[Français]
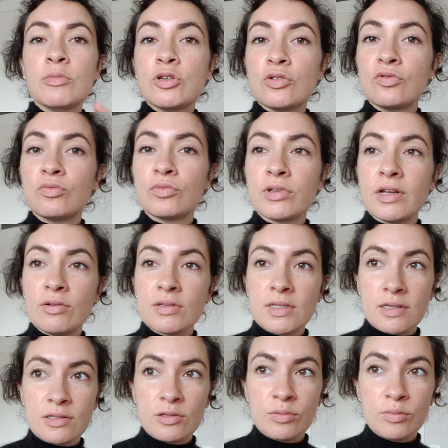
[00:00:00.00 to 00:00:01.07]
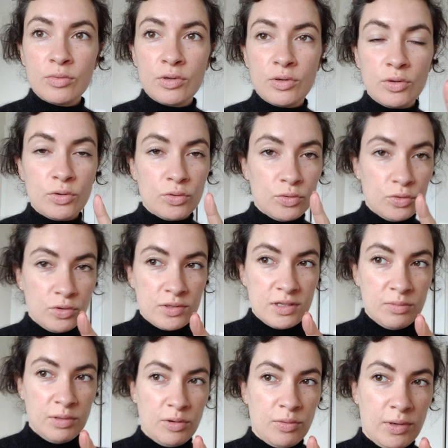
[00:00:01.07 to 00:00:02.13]
Mais je vais vous montrer à quoi ça ressemble
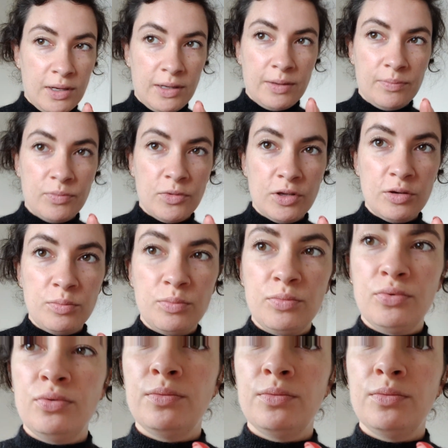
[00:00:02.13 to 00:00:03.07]
dans un miroir. Hop.